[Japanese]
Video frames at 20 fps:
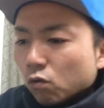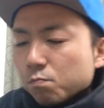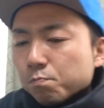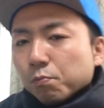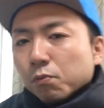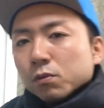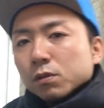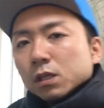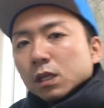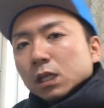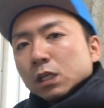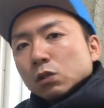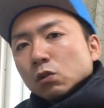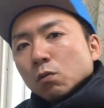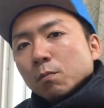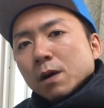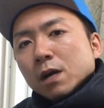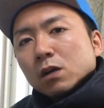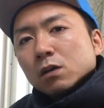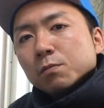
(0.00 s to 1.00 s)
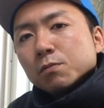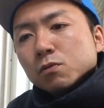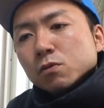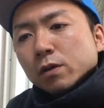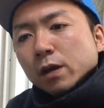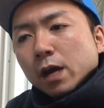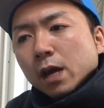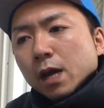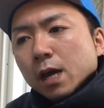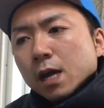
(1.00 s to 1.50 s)
根本的にその
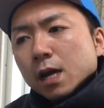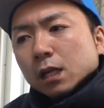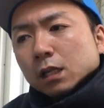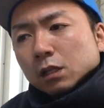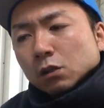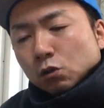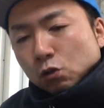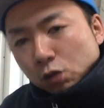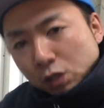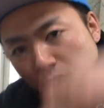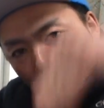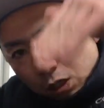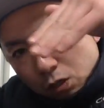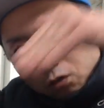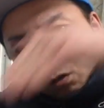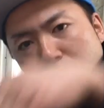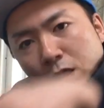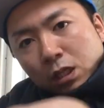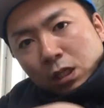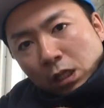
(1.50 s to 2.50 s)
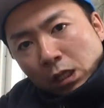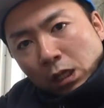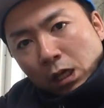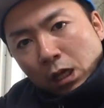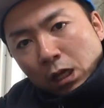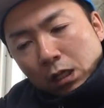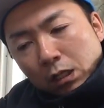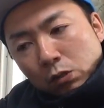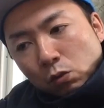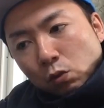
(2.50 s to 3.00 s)
MacBook Air って低いんで、
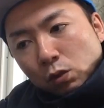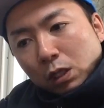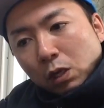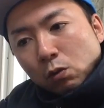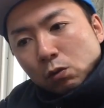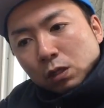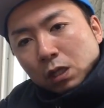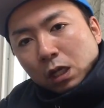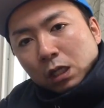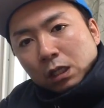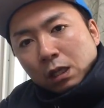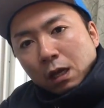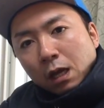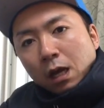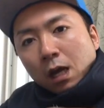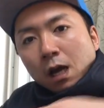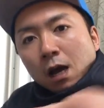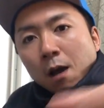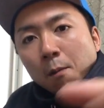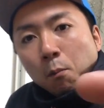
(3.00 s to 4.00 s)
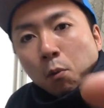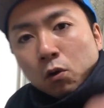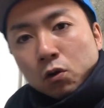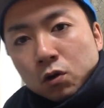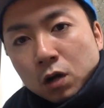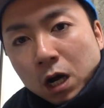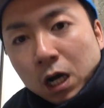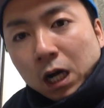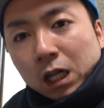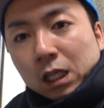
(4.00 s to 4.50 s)
そこは治んないんで、
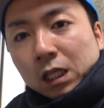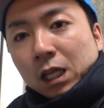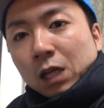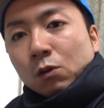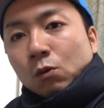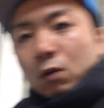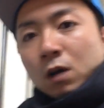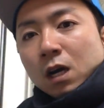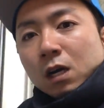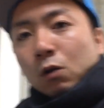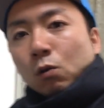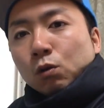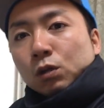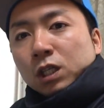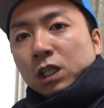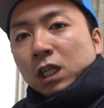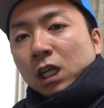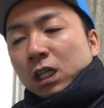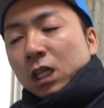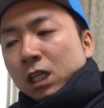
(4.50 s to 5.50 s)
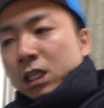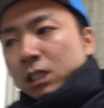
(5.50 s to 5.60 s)
僕が買ったのがこちらで